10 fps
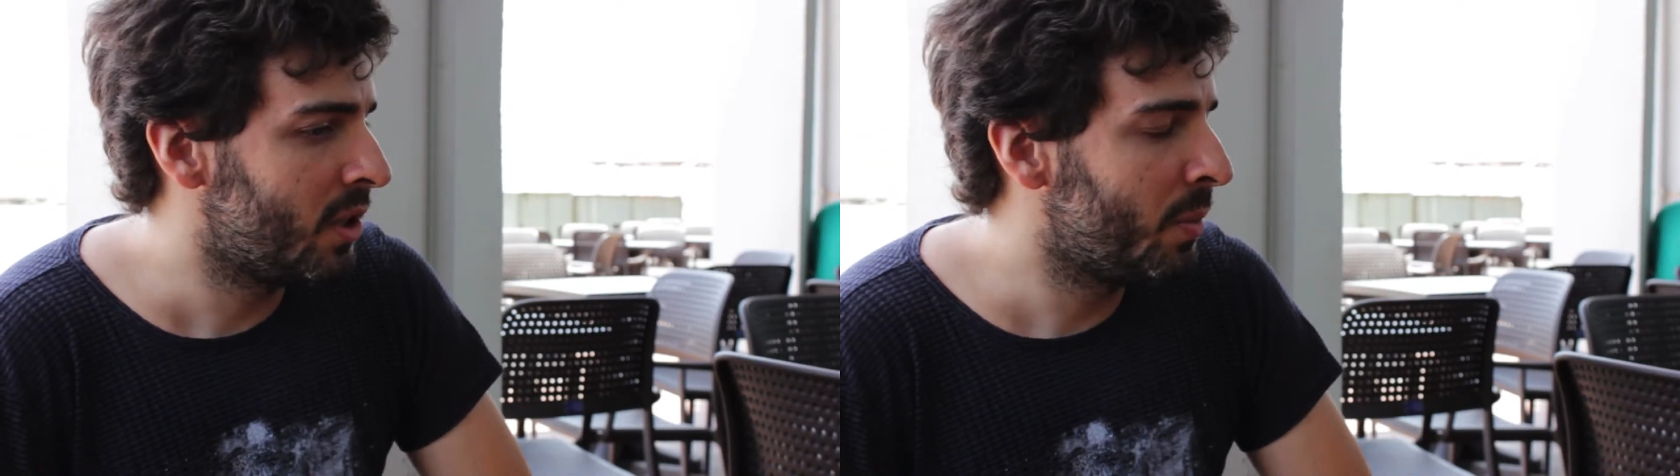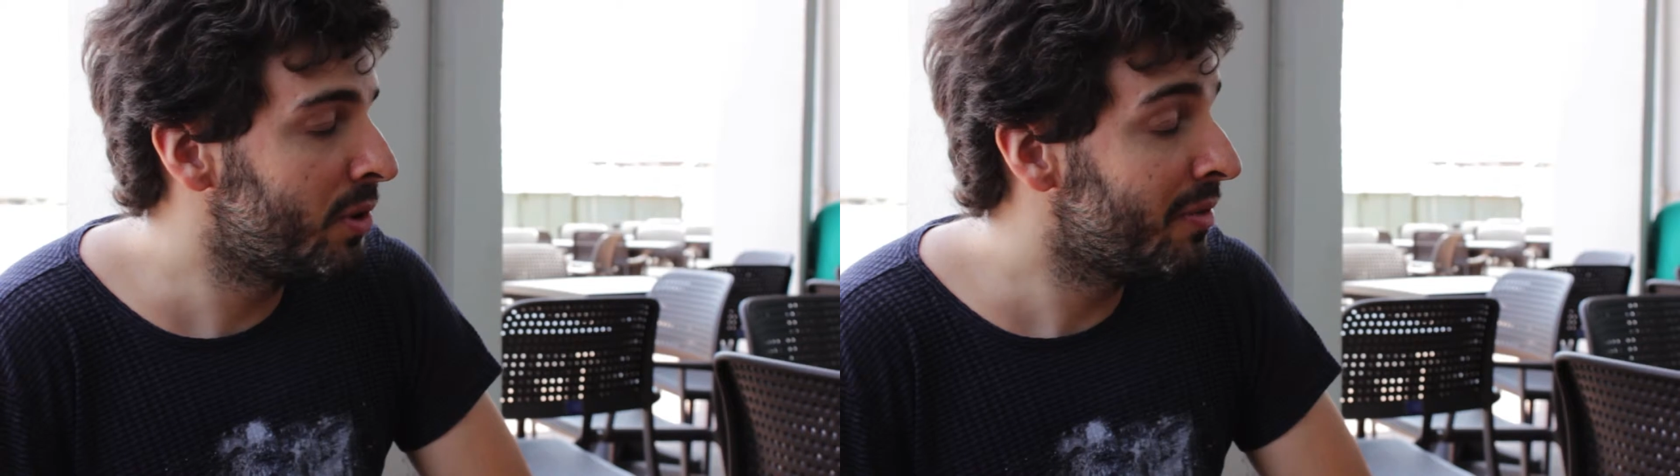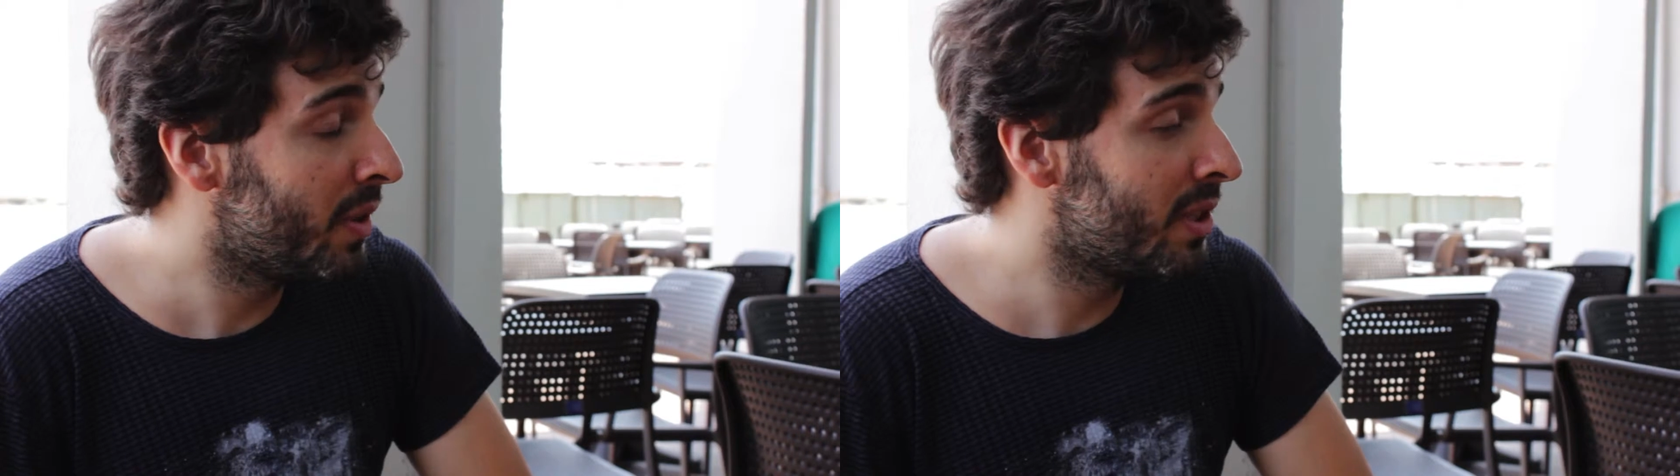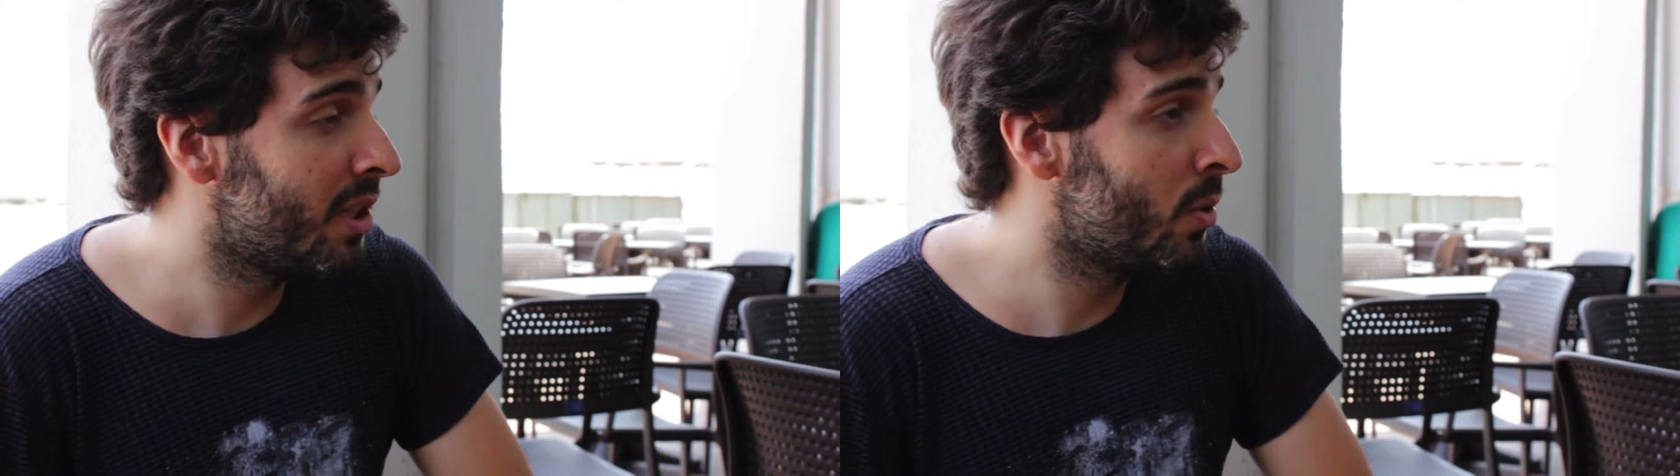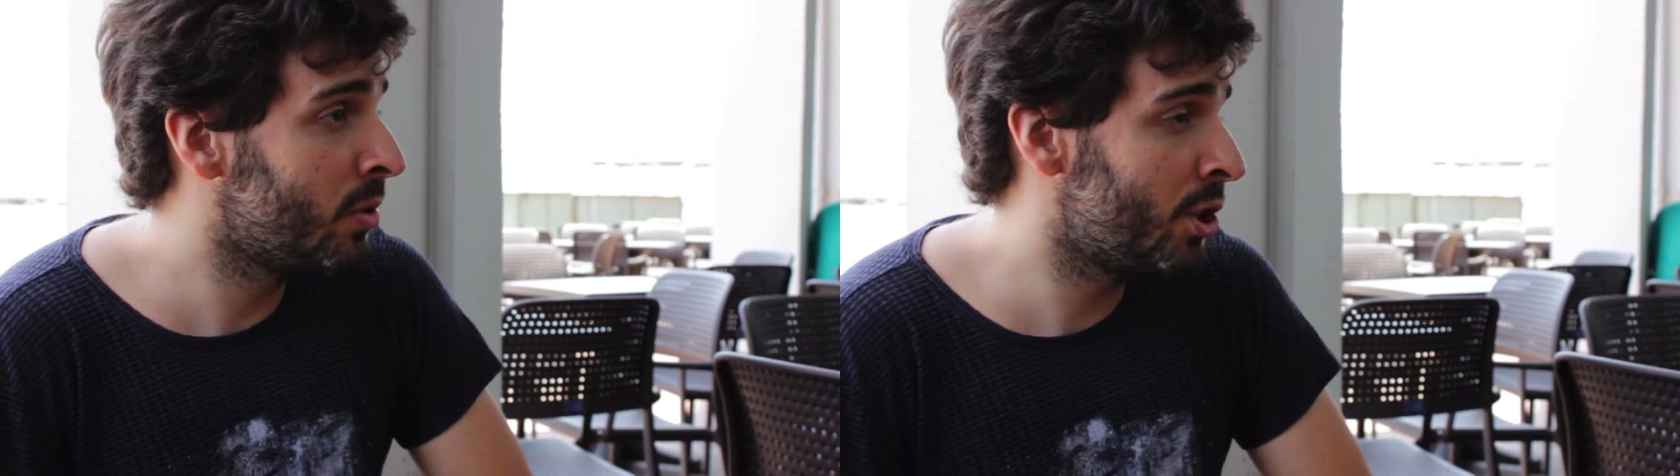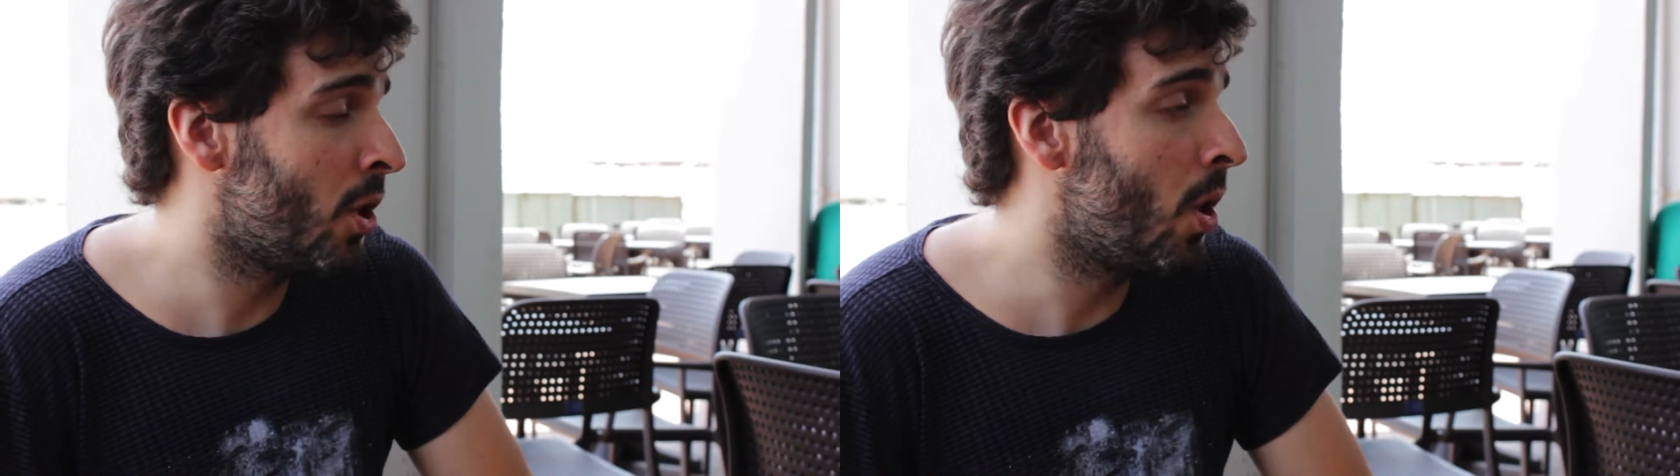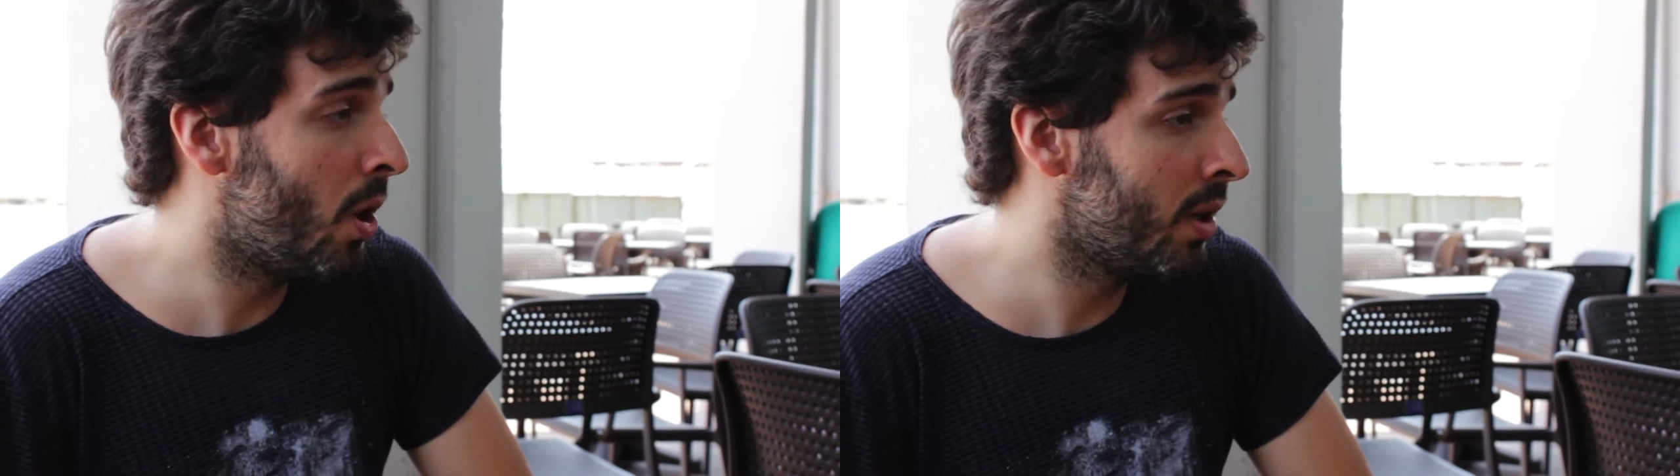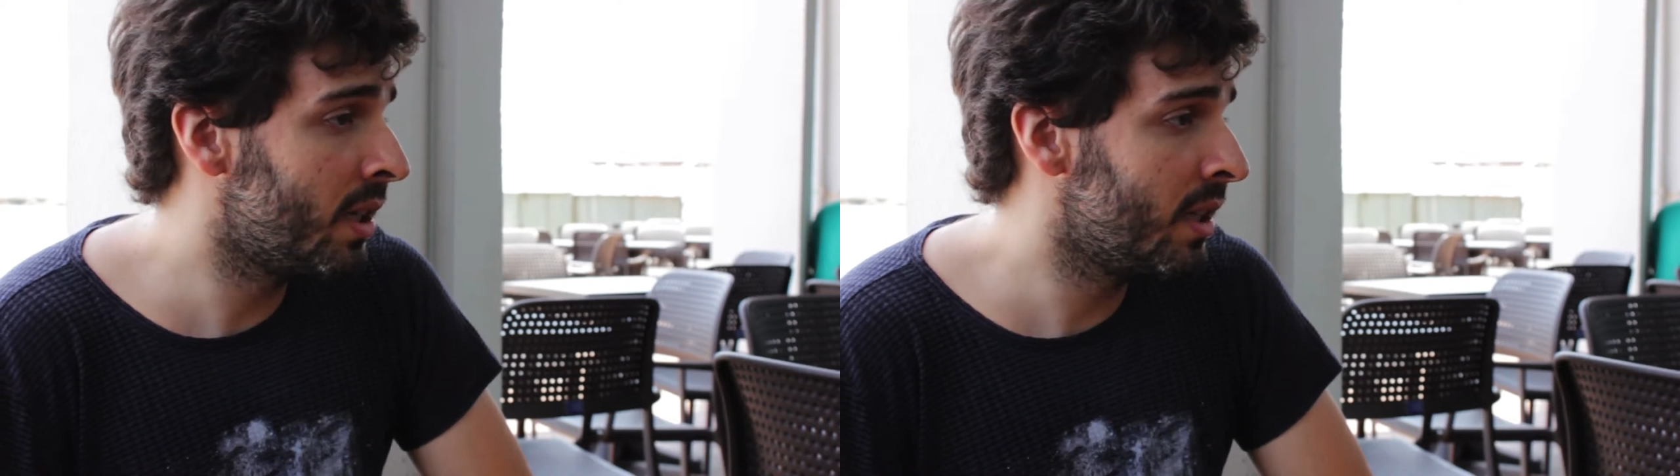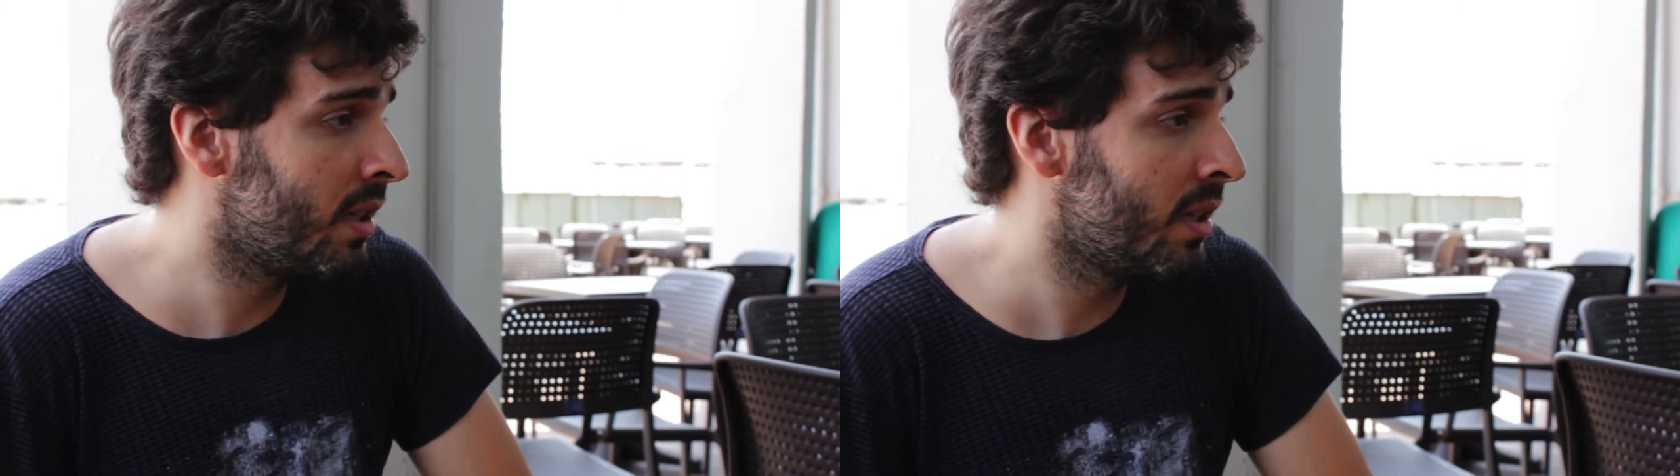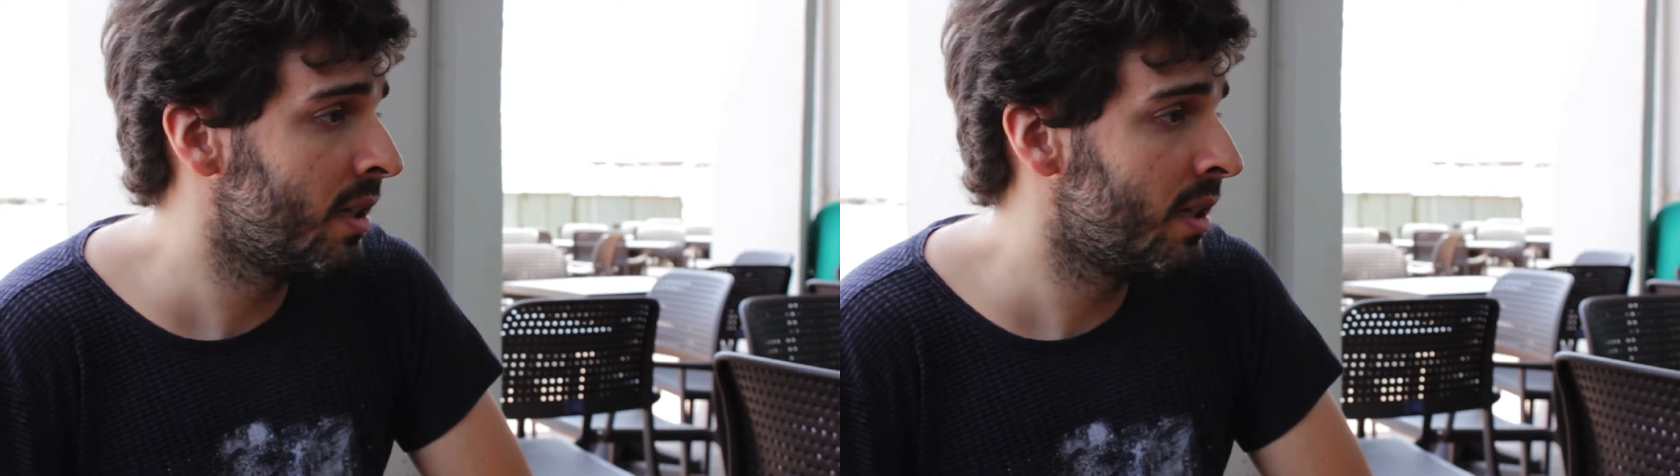tem muita influência do, de rock,